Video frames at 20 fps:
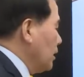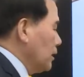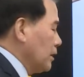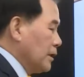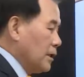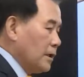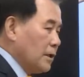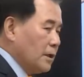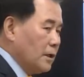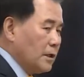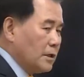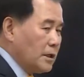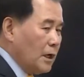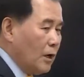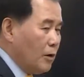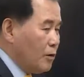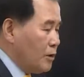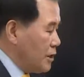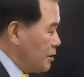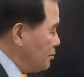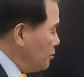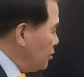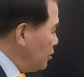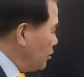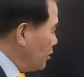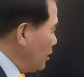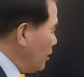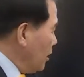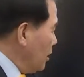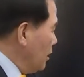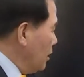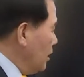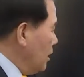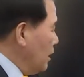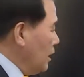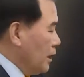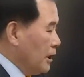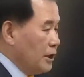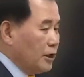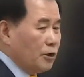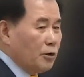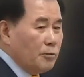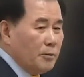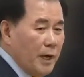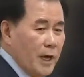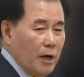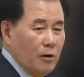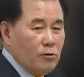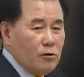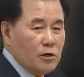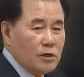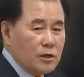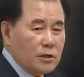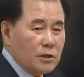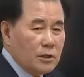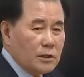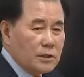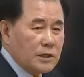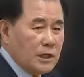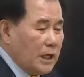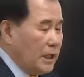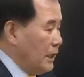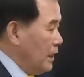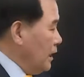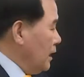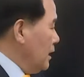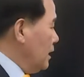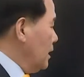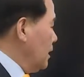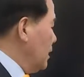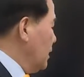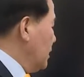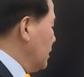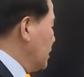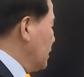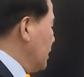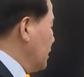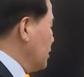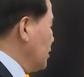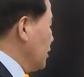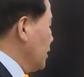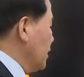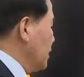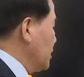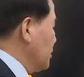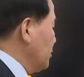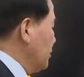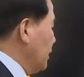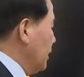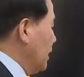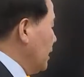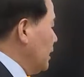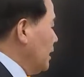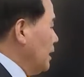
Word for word: 4월 16일 그리고 매월 4일 이렇게 정했습니다.